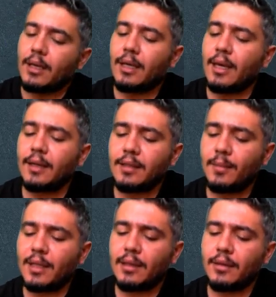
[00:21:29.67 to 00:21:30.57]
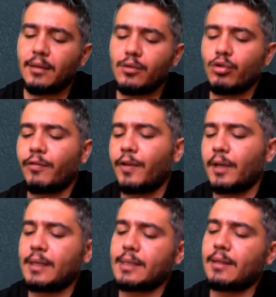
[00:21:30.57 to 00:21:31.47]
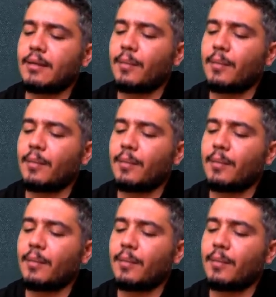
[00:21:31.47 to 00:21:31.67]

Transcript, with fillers: Y katı metalinin sülfürik asitle